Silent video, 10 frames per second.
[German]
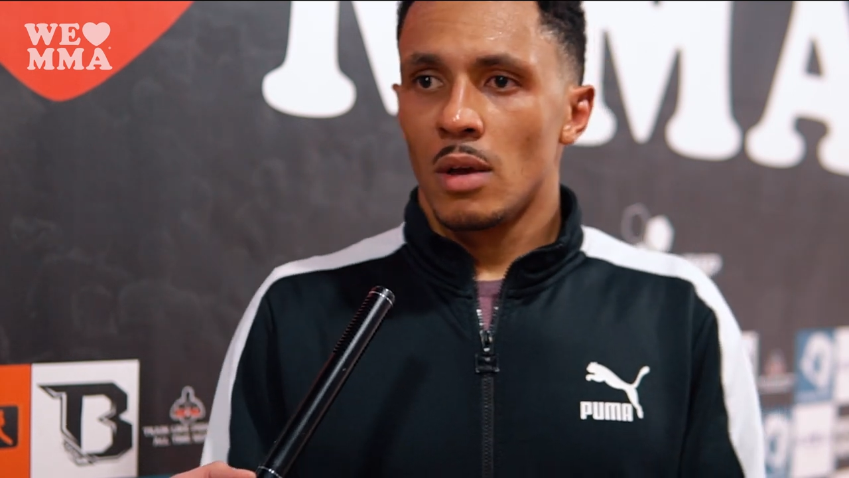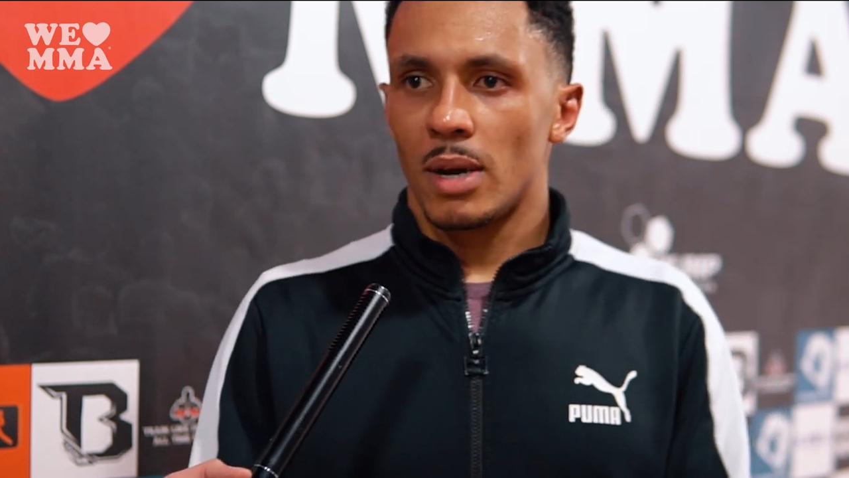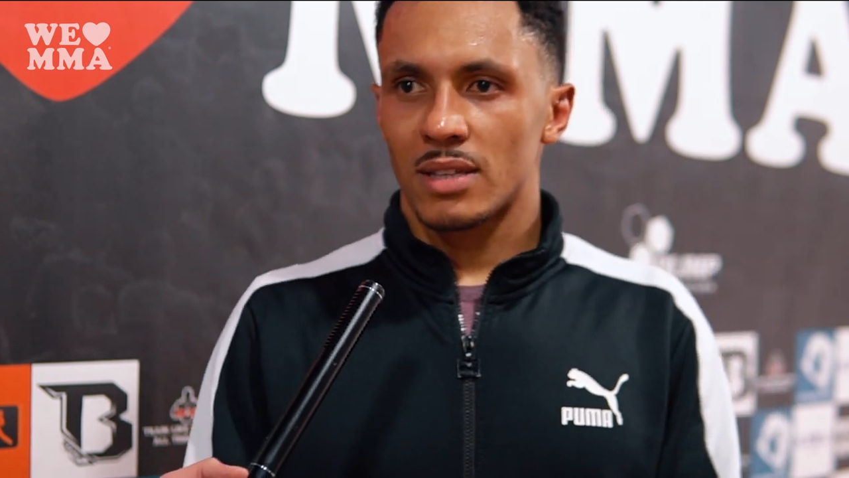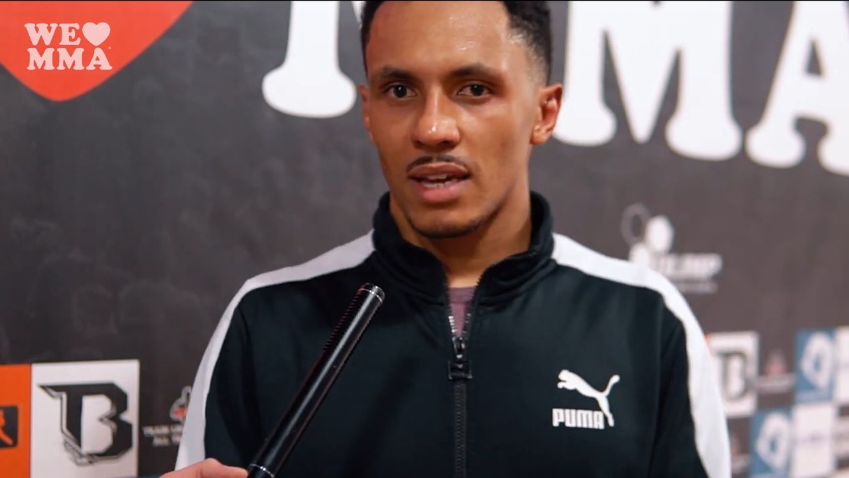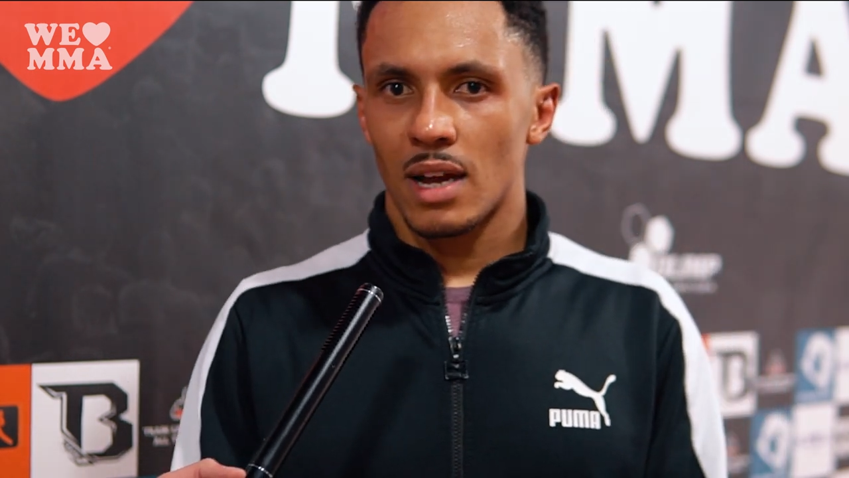
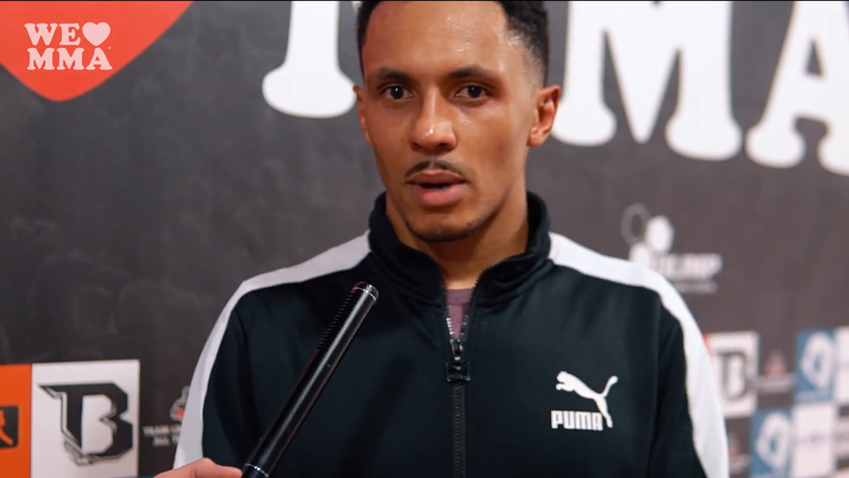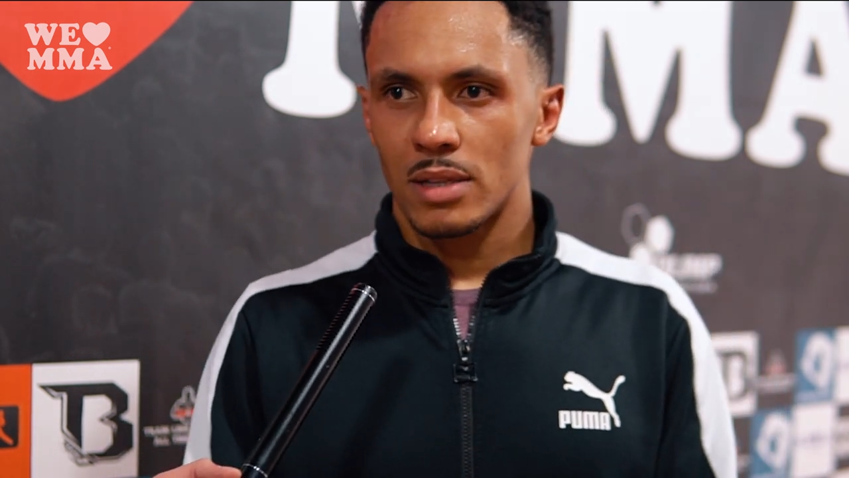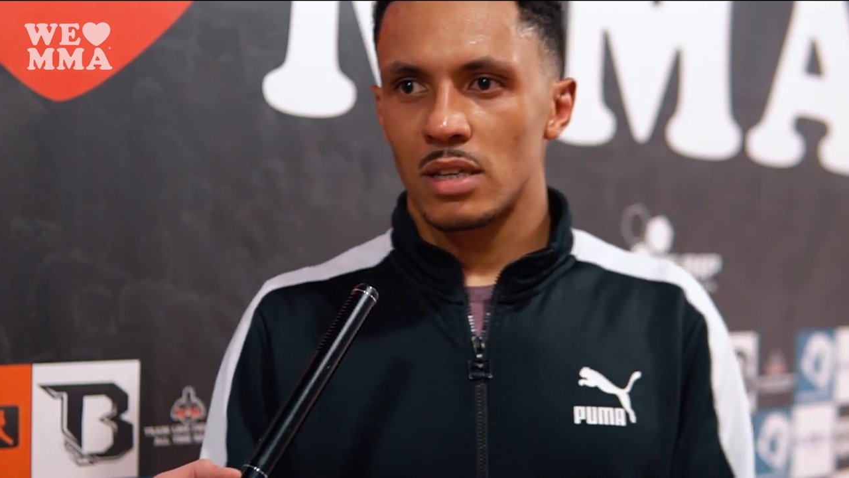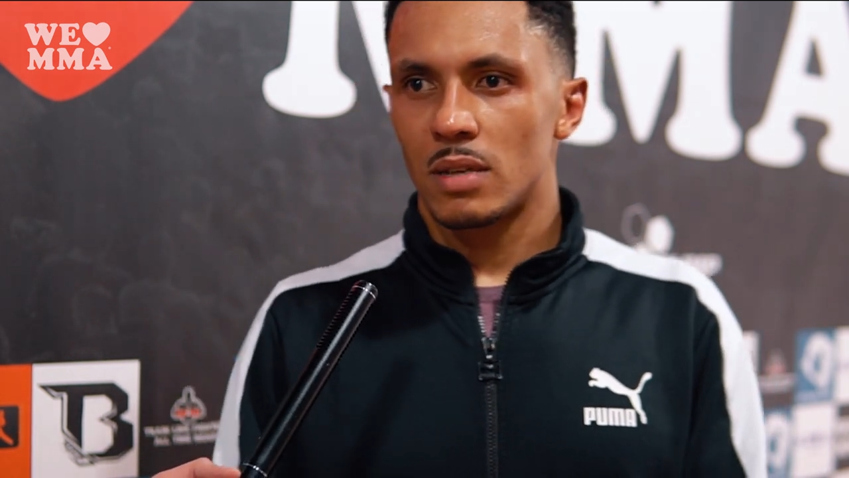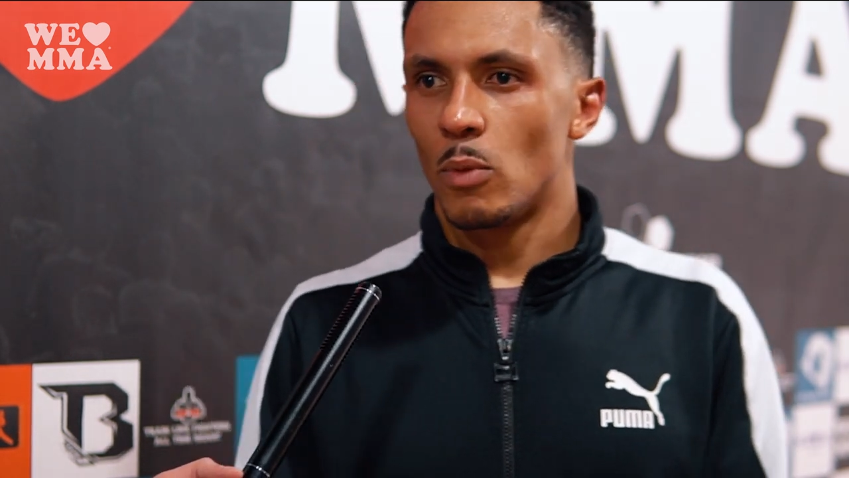Mein Trainer
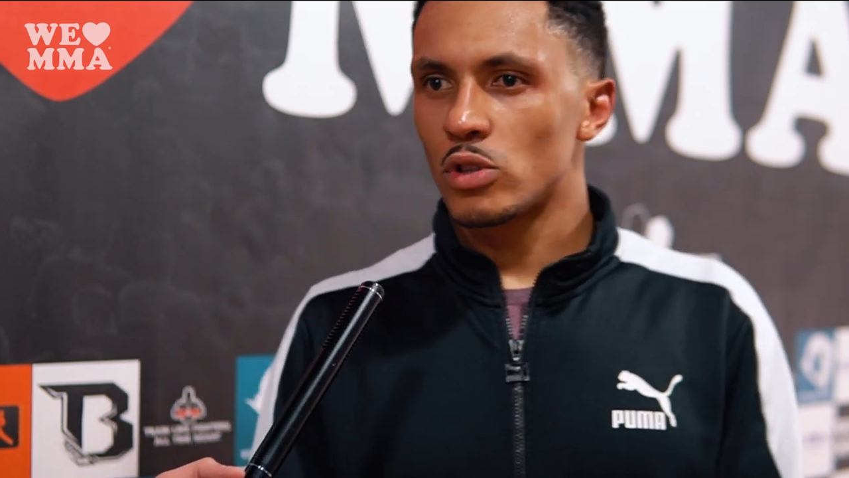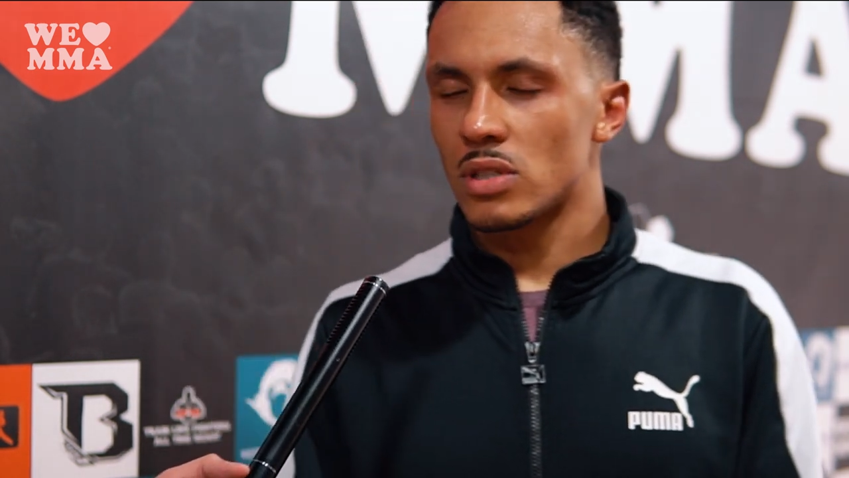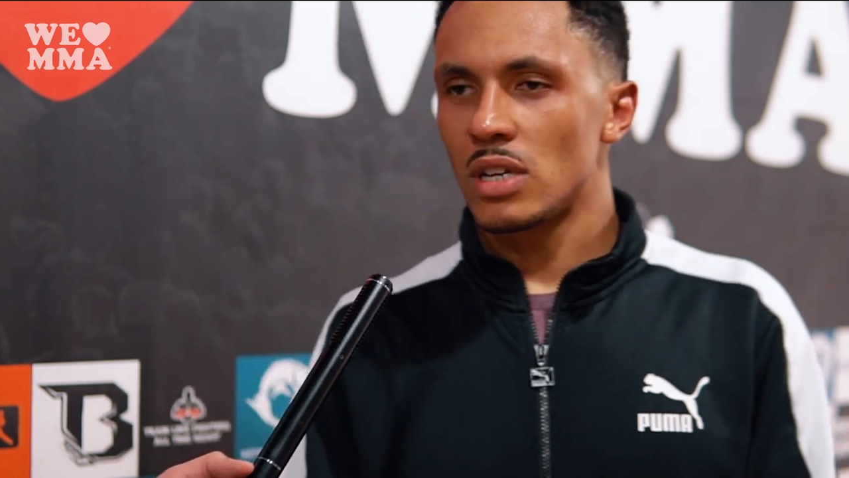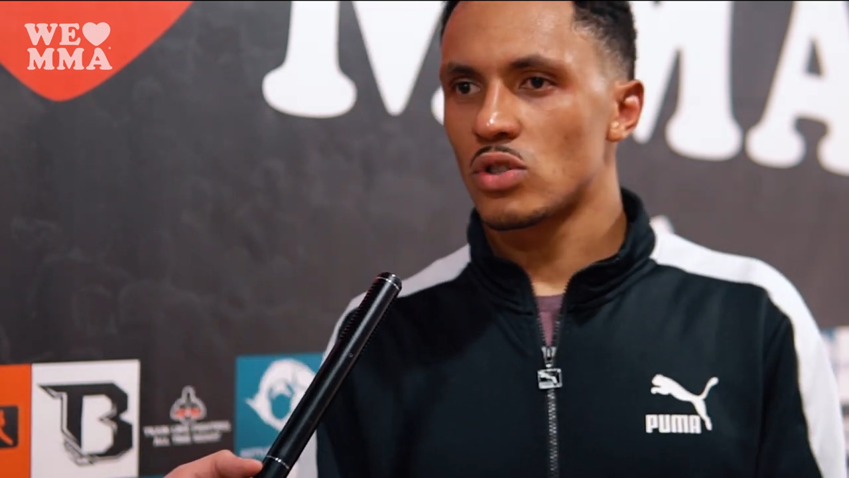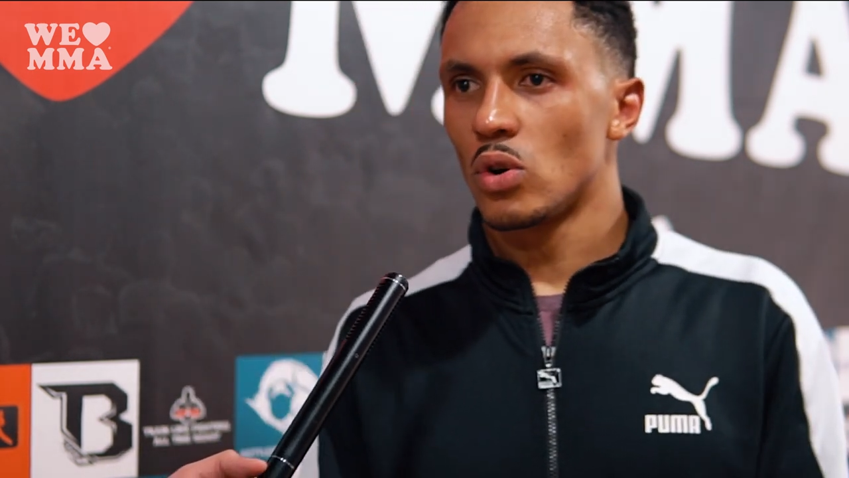meinte, ich muss
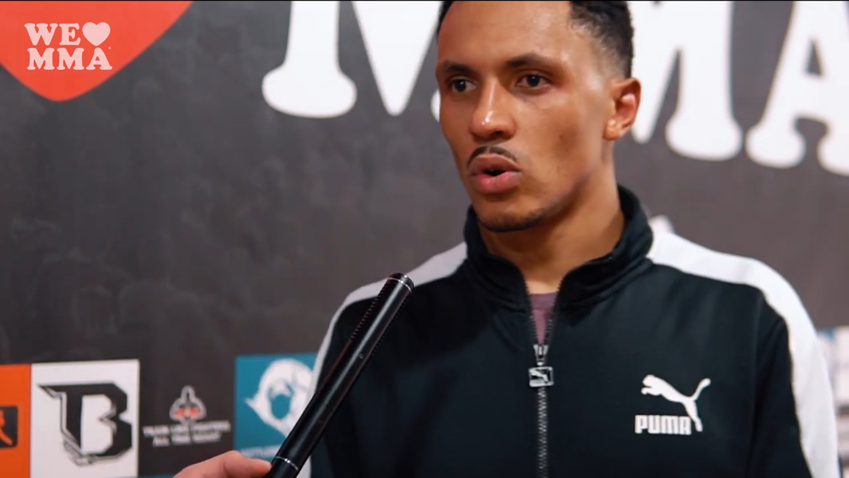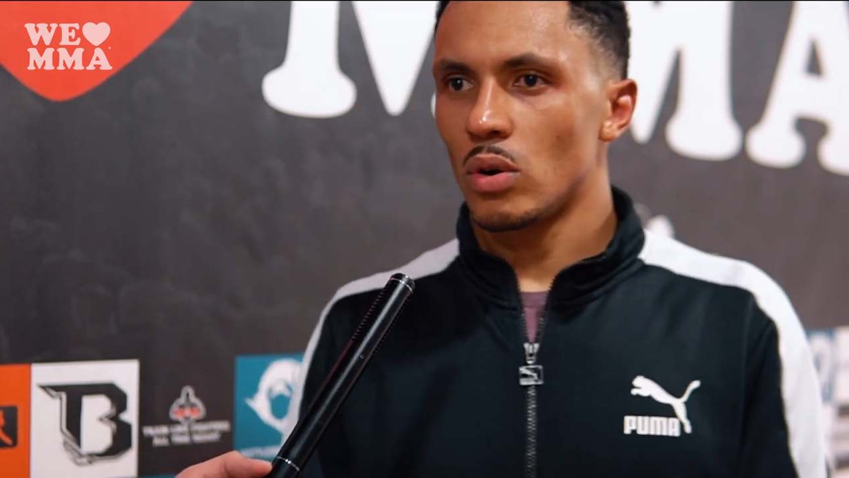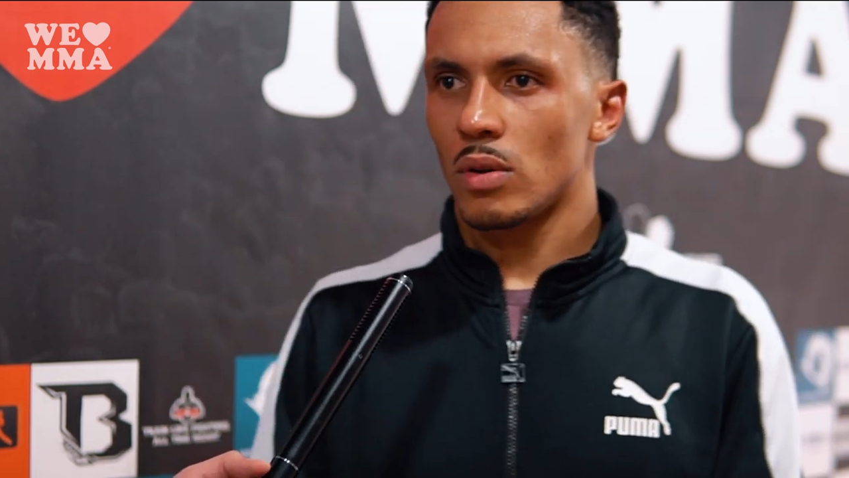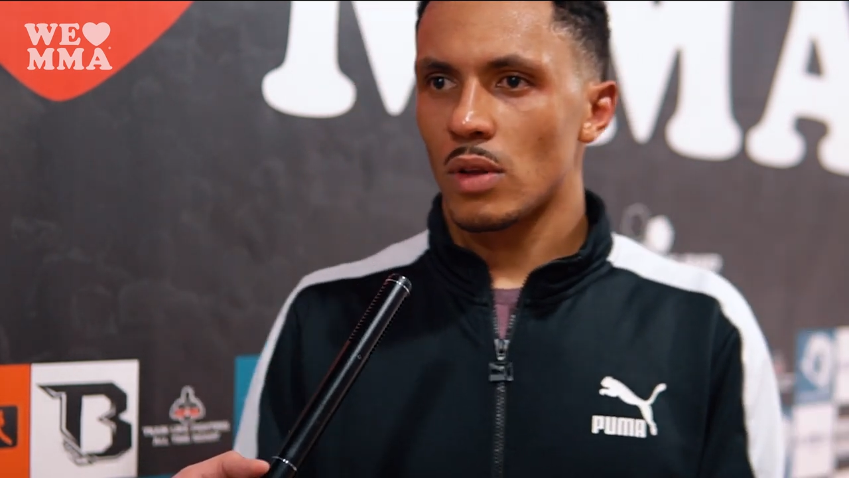nicht so